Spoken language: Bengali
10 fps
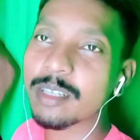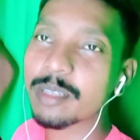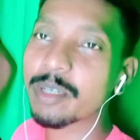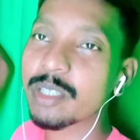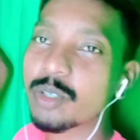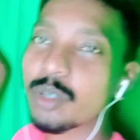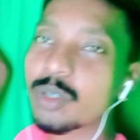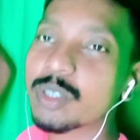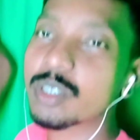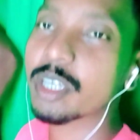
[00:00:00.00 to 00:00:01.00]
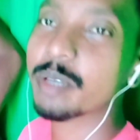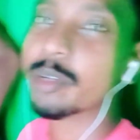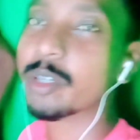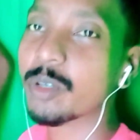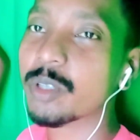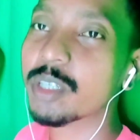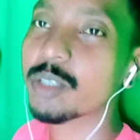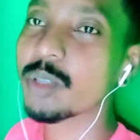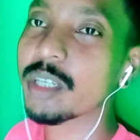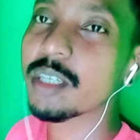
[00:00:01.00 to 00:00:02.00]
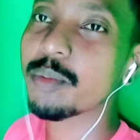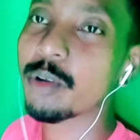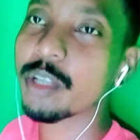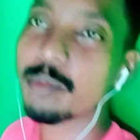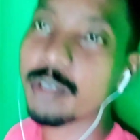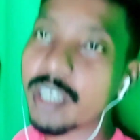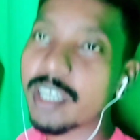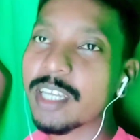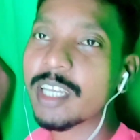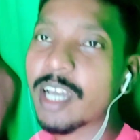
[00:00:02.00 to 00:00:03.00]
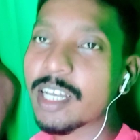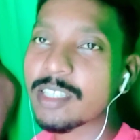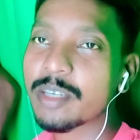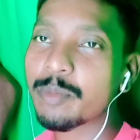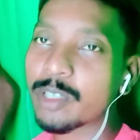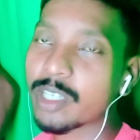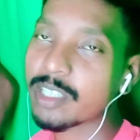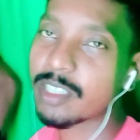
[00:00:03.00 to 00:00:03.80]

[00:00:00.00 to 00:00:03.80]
দেখতে পাচ্ছ সে ভিডিও কিছু দেখছে ফোনের মধ্যে আর সে মজা